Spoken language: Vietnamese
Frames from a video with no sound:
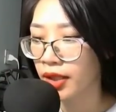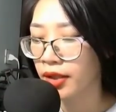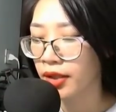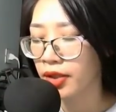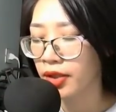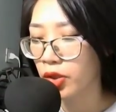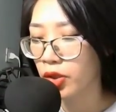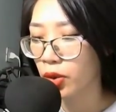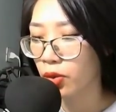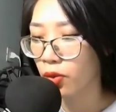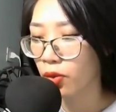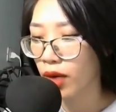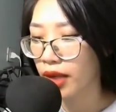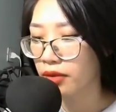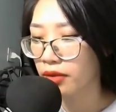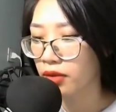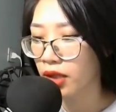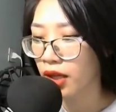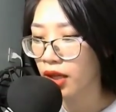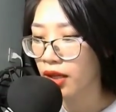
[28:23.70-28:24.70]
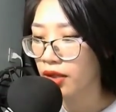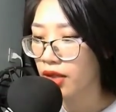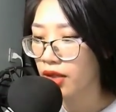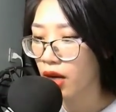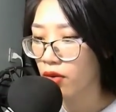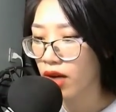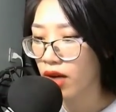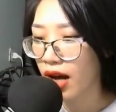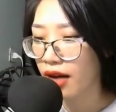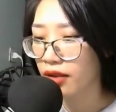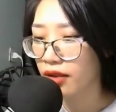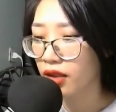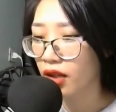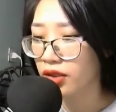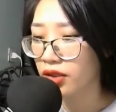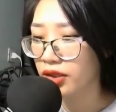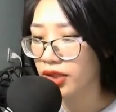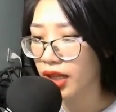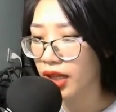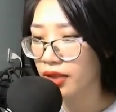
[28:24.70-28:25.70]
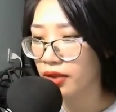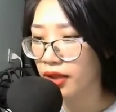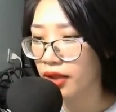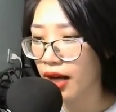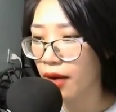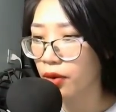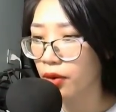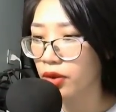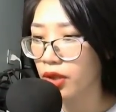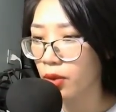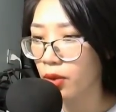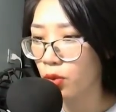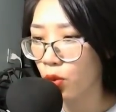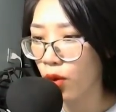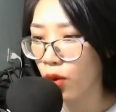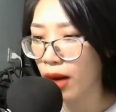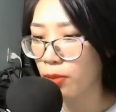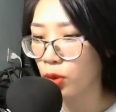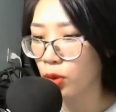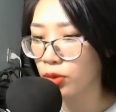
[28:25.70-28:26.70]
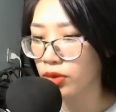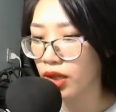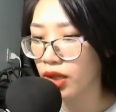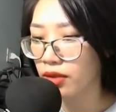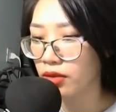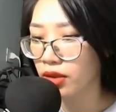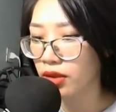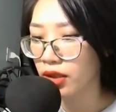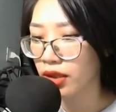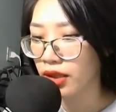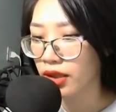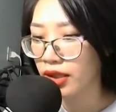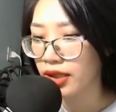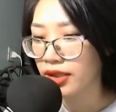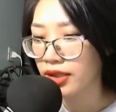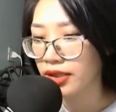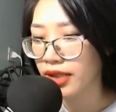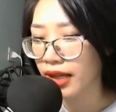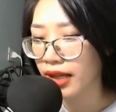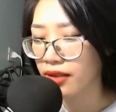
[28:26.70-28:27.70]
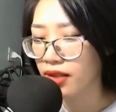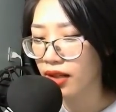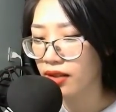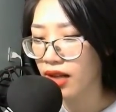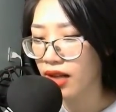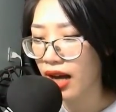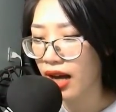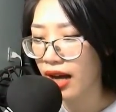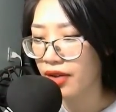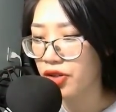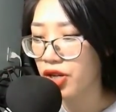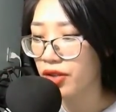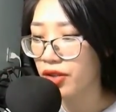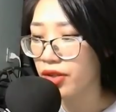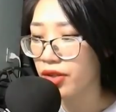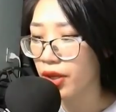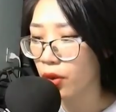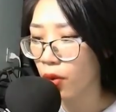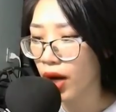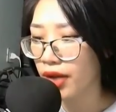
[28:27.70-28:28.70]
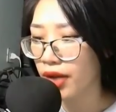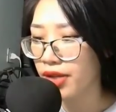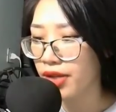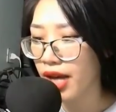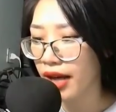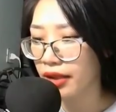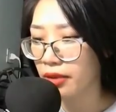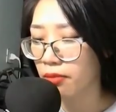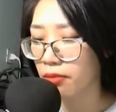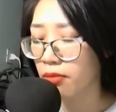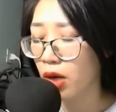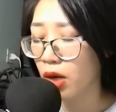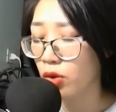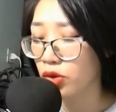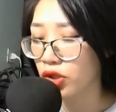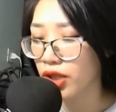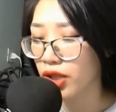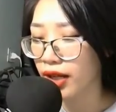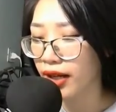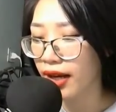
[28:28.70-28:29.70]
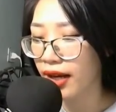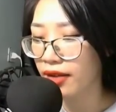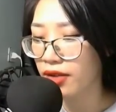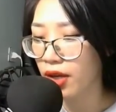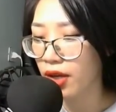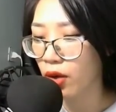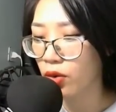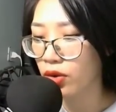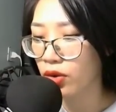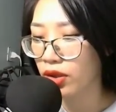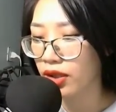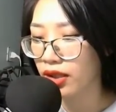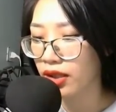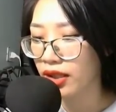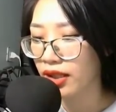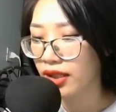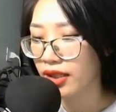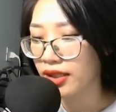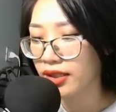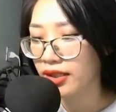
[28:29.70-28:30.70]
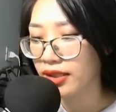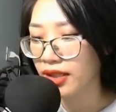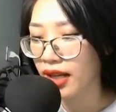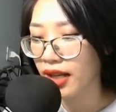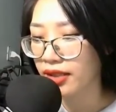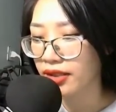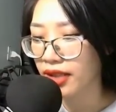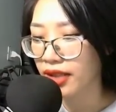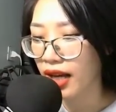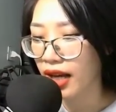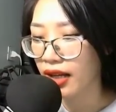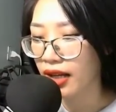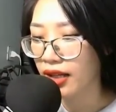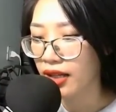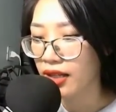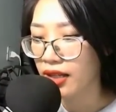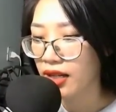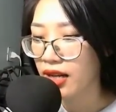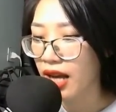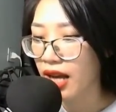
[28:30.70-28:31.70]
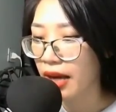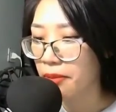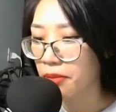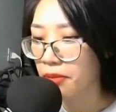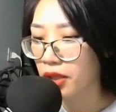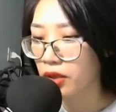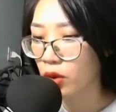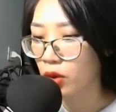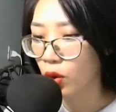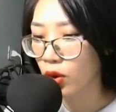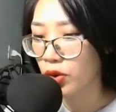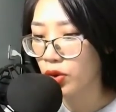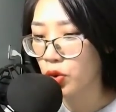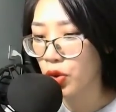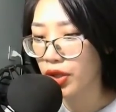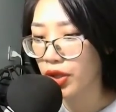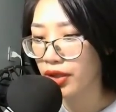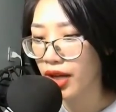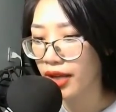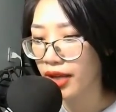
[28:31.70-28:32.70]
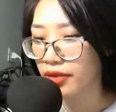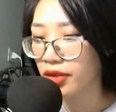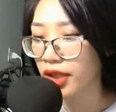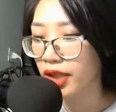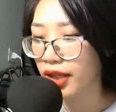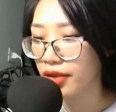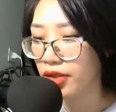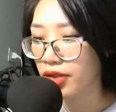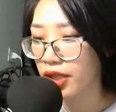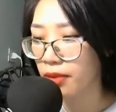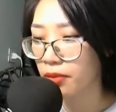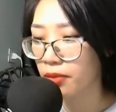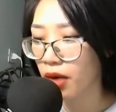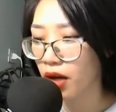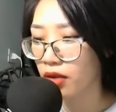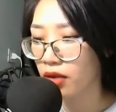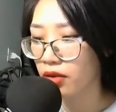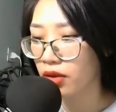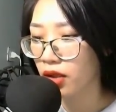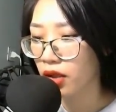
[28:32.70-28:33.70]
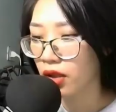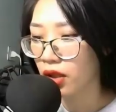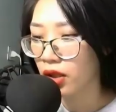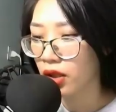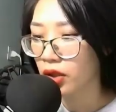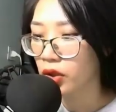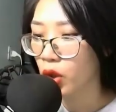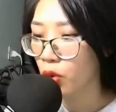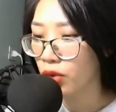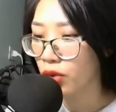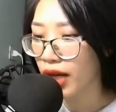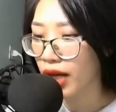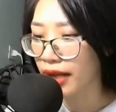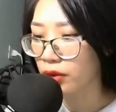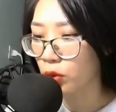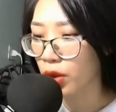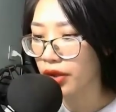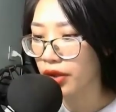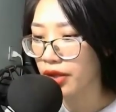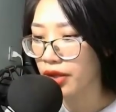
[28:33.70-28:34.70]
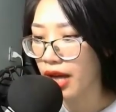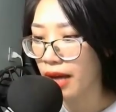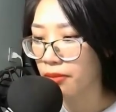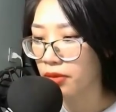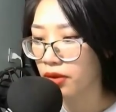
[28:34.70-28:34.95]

Chung quanh đều là cỏ xanh cao không quá một tấc, xen lẫn là rất nhiều hoa dài màu sắc khác nhau. Xa xa lại mơ hồ truyền đến tiếng chim hót, khung cảnh tuyệt đẹp.